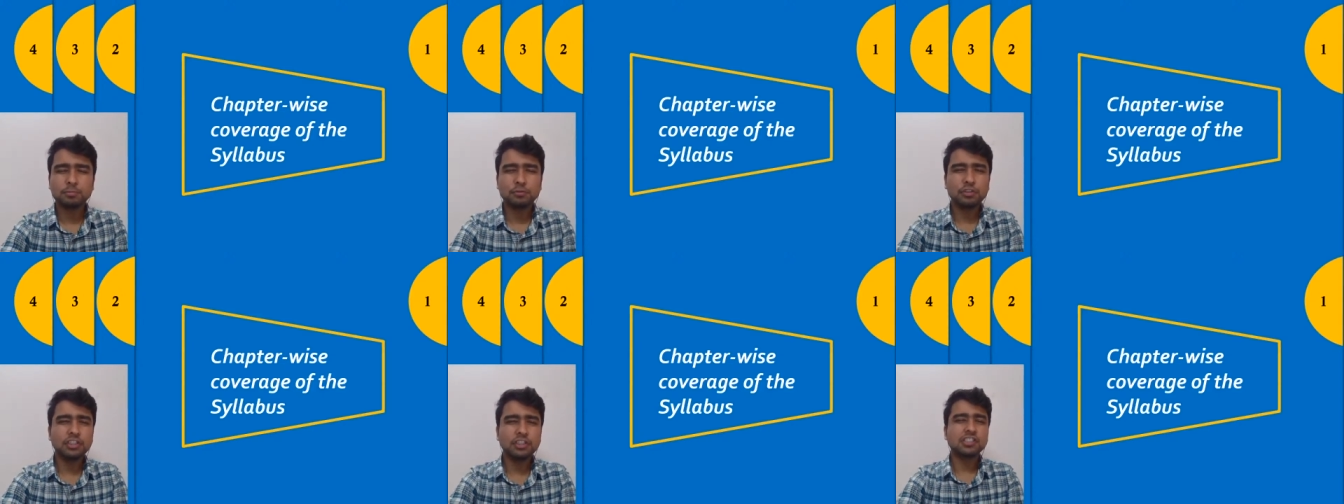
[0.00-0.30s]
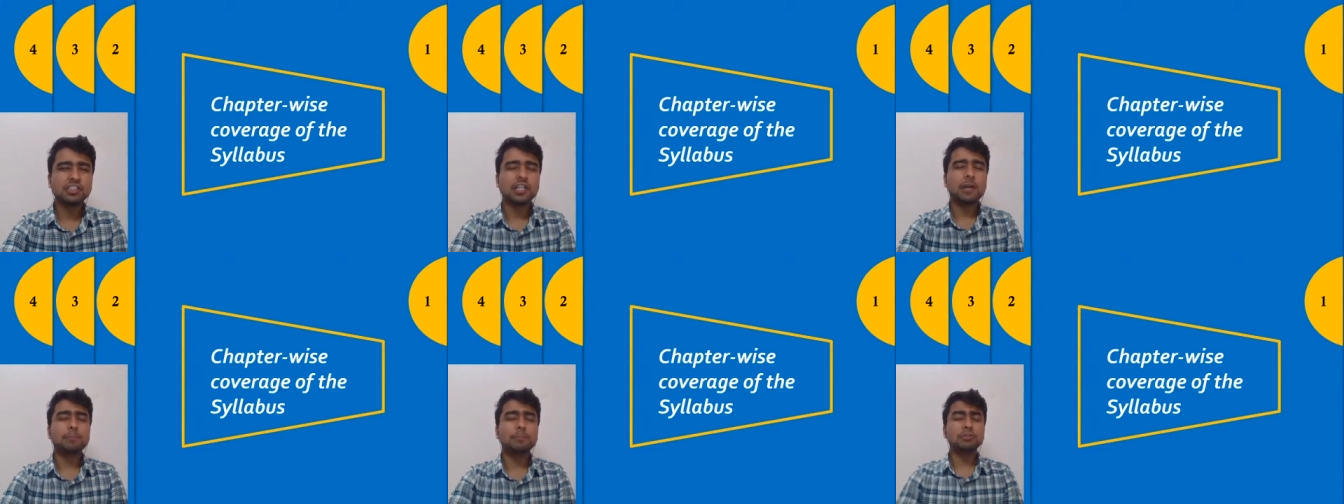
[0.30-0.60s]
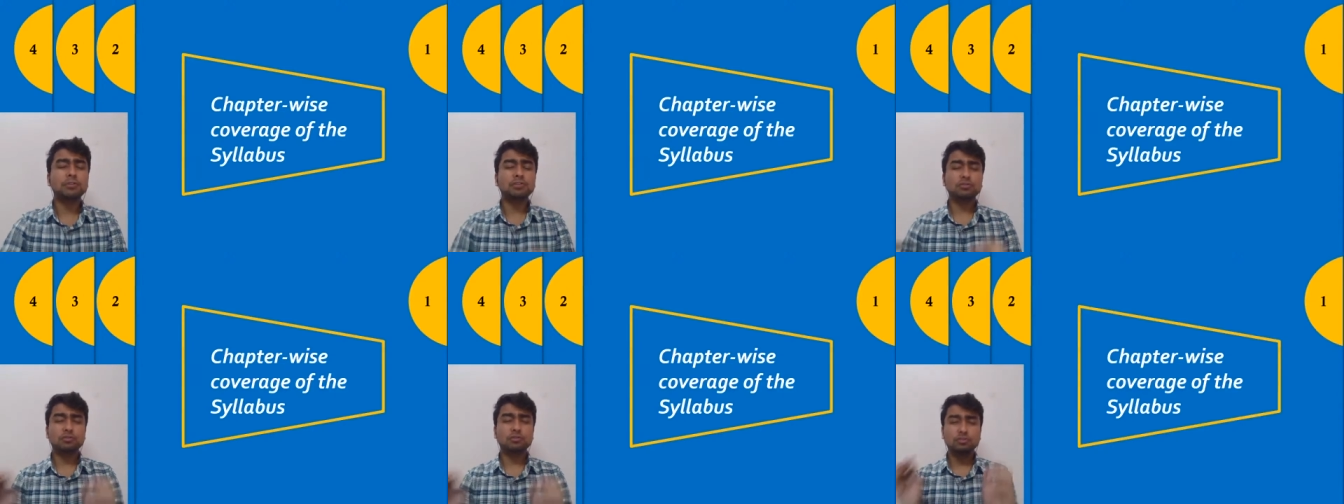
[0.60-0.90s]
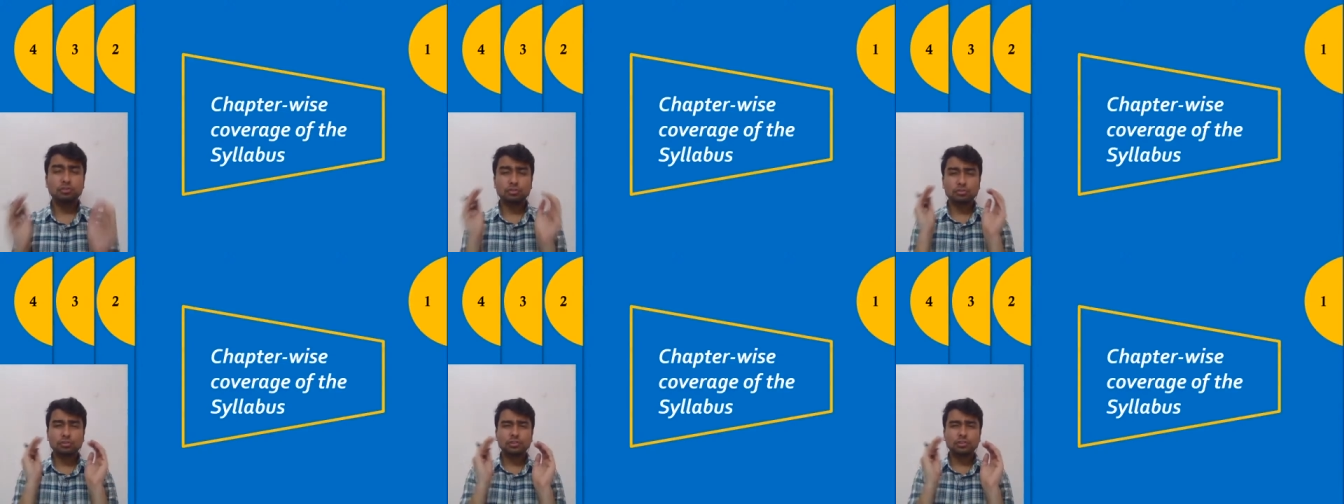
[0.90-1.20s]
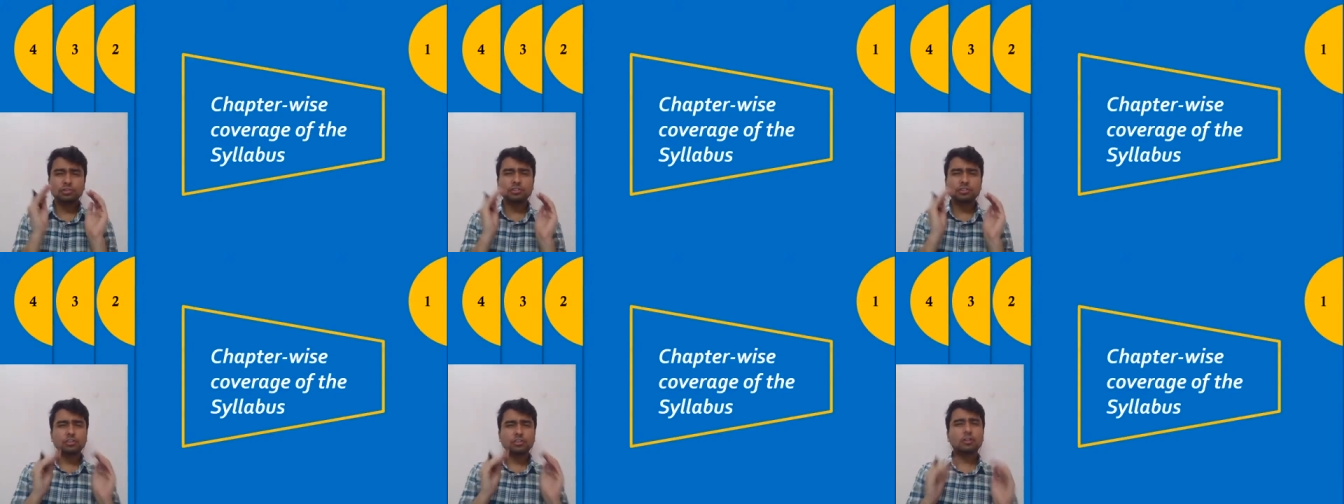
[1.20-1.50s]
पूरे चैप्टर्स को
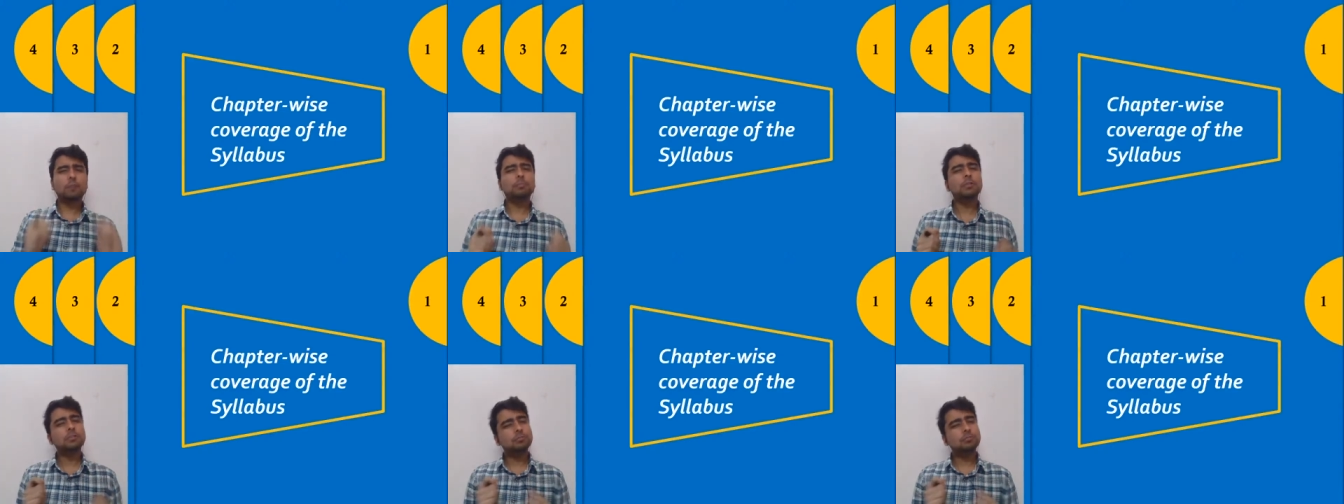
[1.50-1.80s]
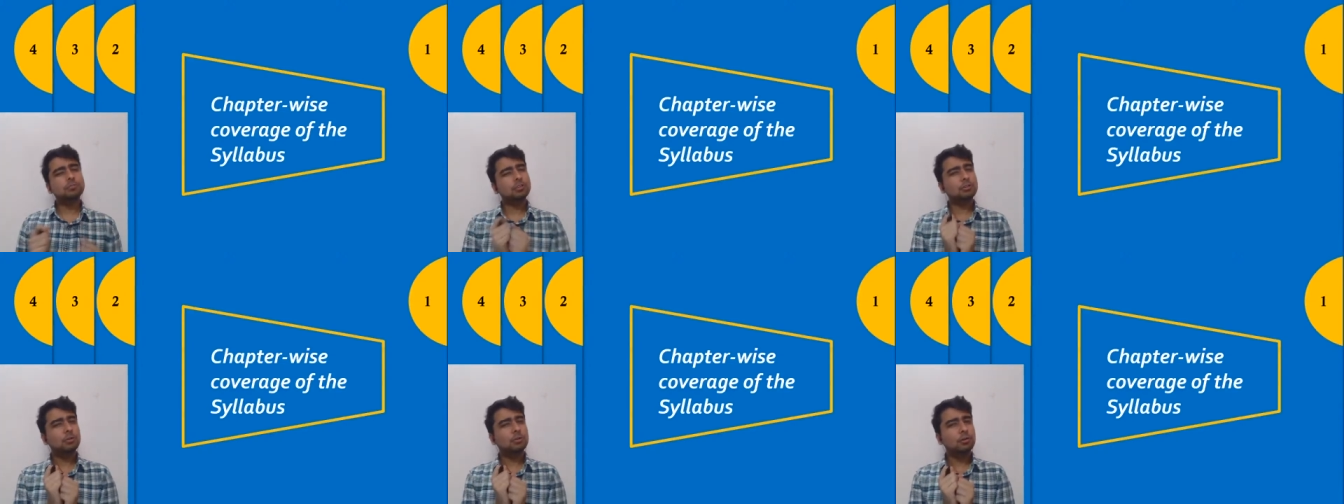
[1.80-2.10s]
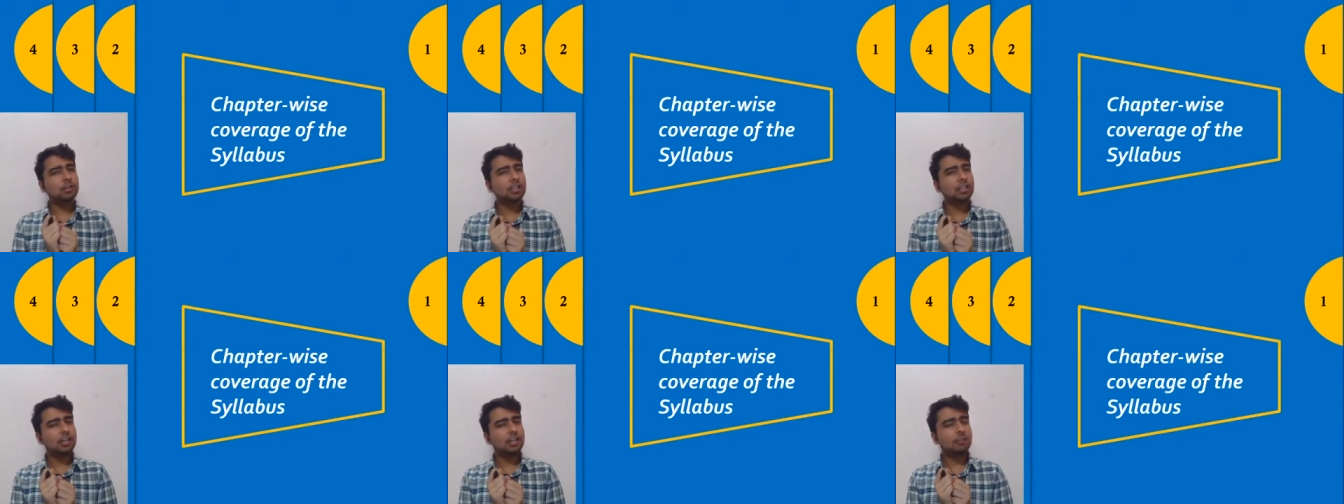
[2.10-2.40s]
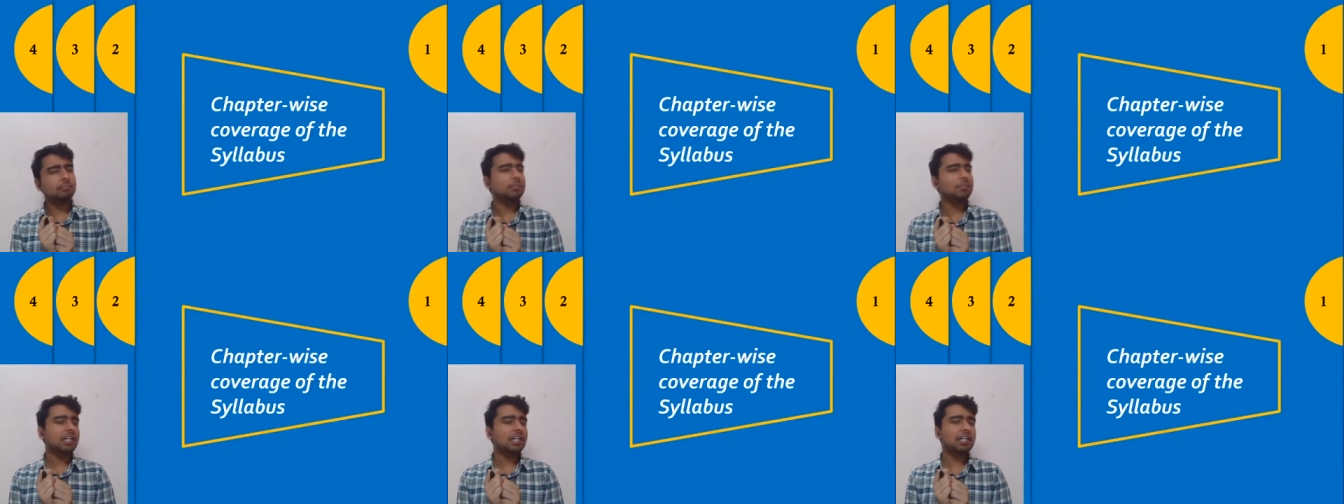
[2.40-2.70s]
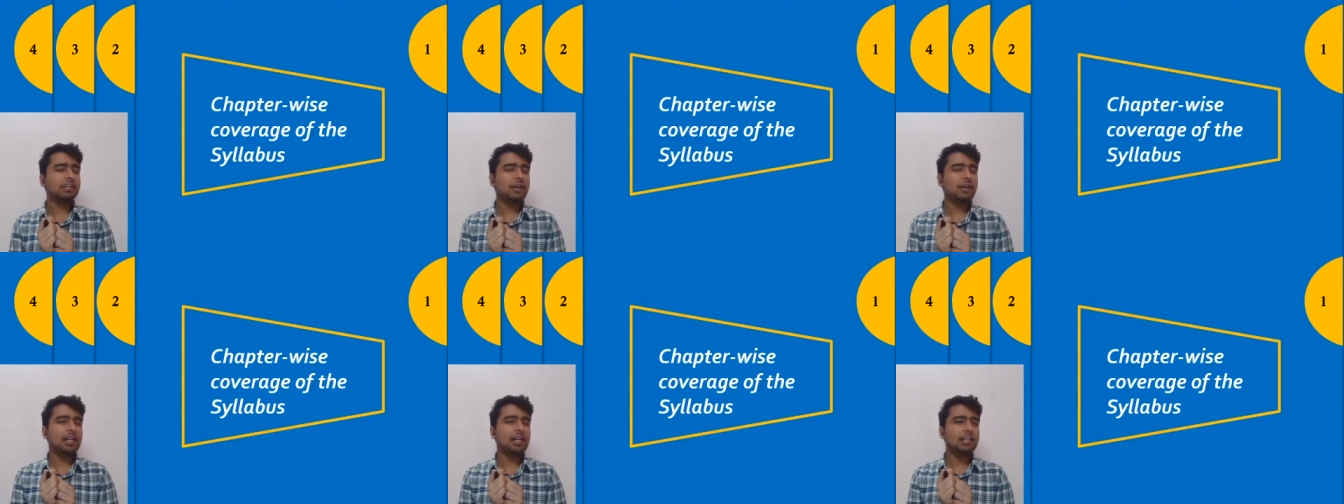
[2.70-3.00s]
छोटे छोटे टॉपिक्स में तोड़ के हम
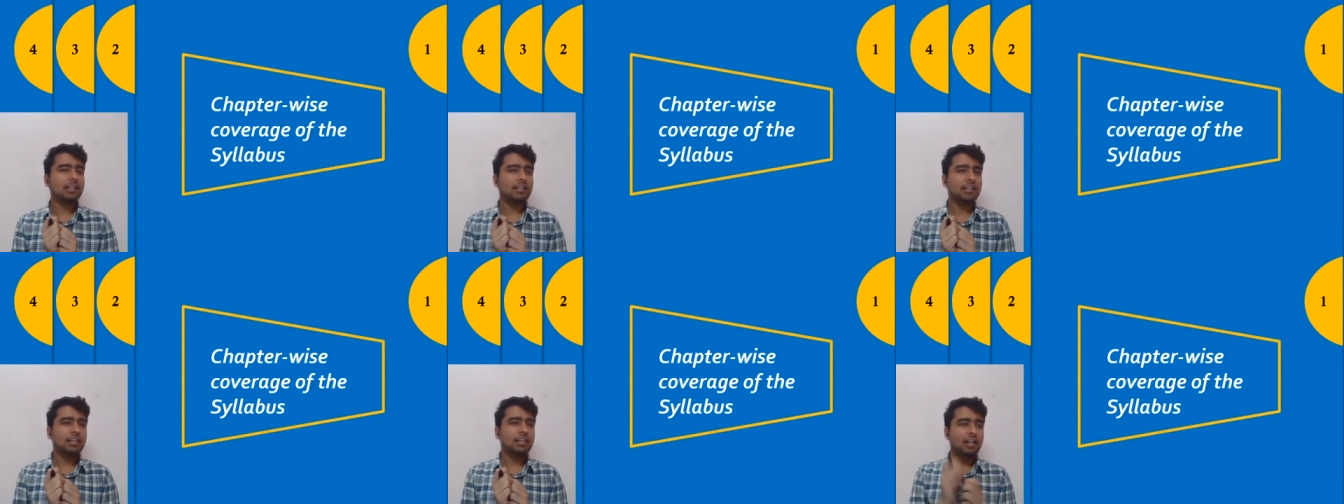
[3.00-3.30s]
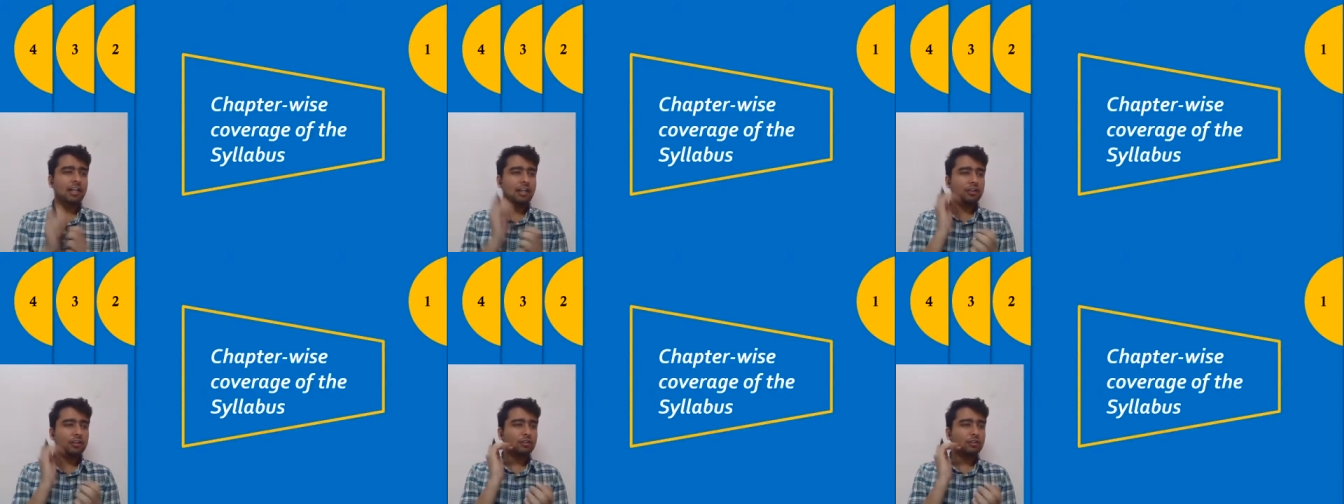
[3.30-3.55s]
पढ़ाने वाले हैं